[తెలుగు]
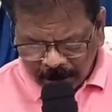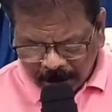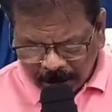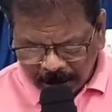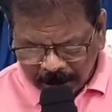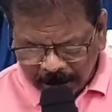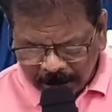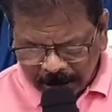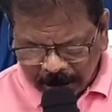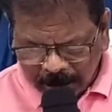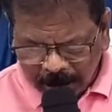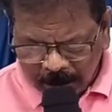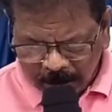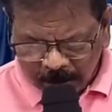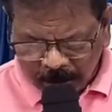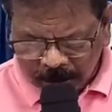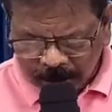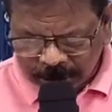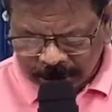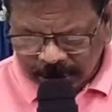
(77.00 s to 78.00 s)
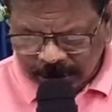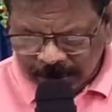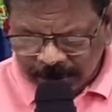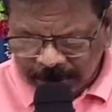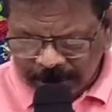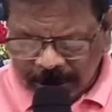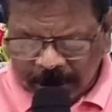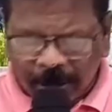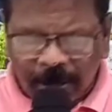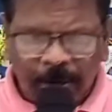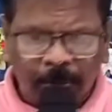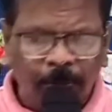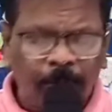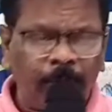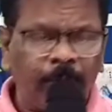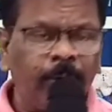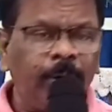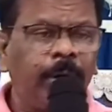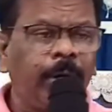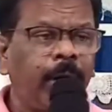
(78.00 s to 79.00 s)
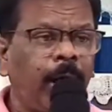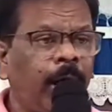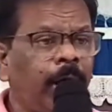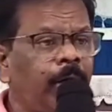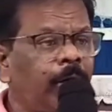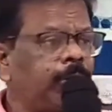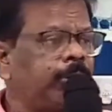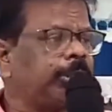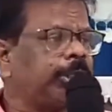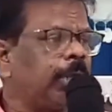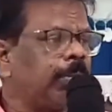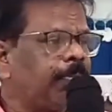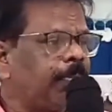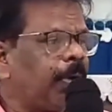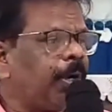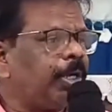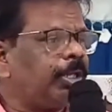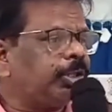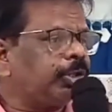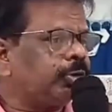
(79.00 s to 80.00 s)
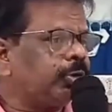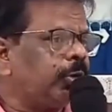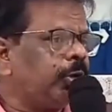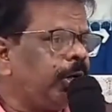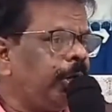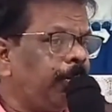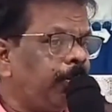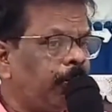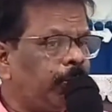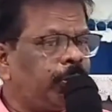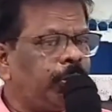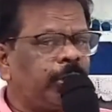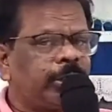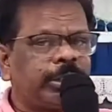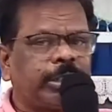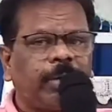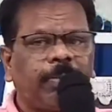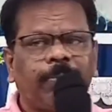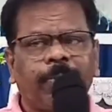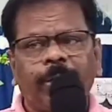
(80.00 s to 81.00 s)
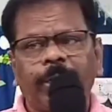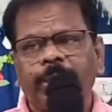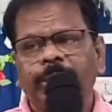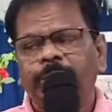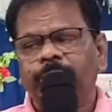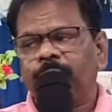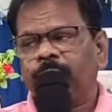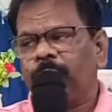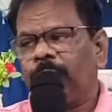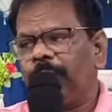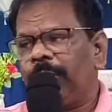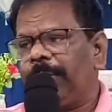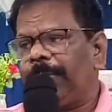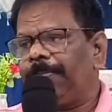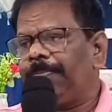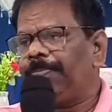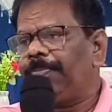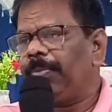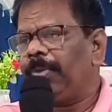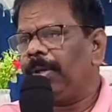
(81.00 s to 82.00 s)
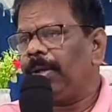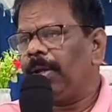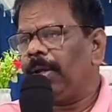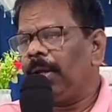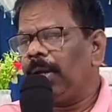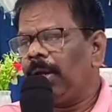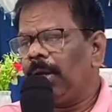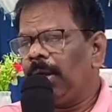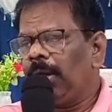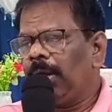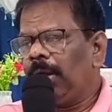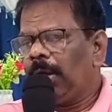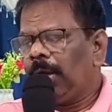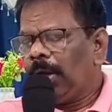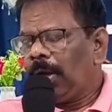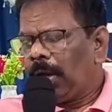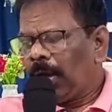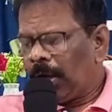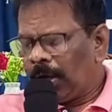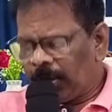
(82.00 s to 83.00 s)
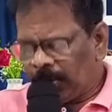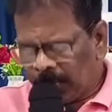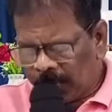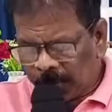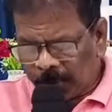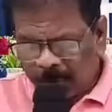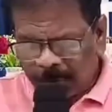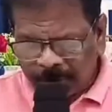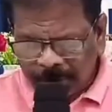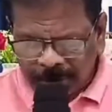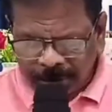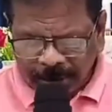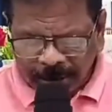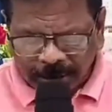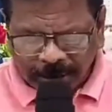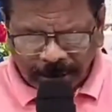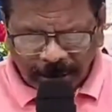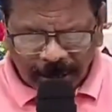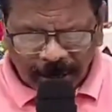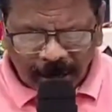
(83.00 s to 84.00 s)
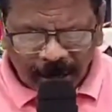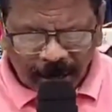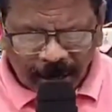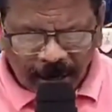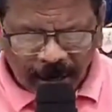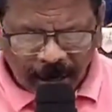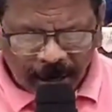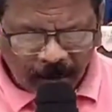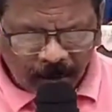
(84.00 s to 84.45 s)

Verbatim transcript: ఆ జ్ఞానం వచ్చే విధానము జ్ఞానం సంపాదించుకోండి బుద్ధి సంపాదించుకోండి అని వివిధ రీతిగా జ్ఞానం